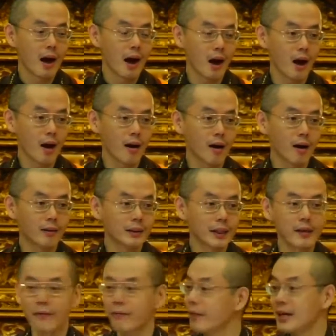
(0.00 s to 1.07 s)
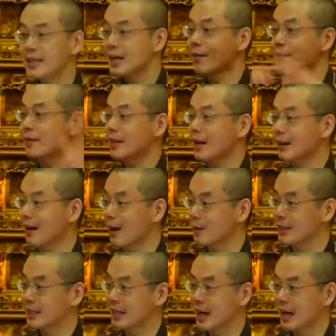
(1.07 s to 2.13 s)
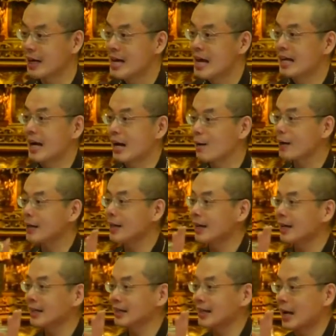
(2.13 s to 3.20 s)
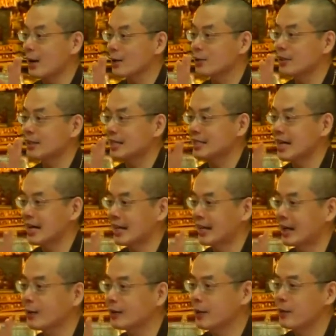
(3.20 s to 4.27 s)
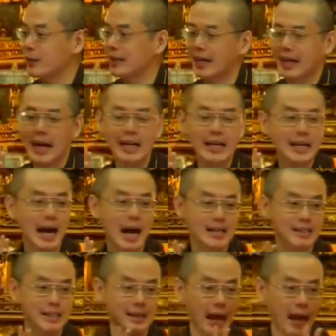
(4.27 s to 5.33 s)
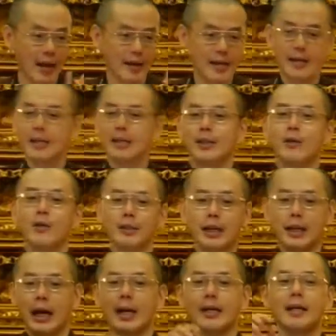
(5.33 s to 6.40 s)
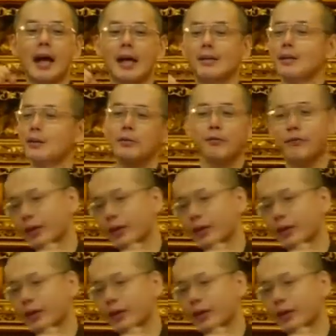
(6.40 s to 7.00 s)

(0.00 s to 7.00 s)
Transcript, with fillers: 啊，那你非常非常高兴啊！赶快呢，赶快去在家里，快点快点开一个卡车来。结果在开了卡车，你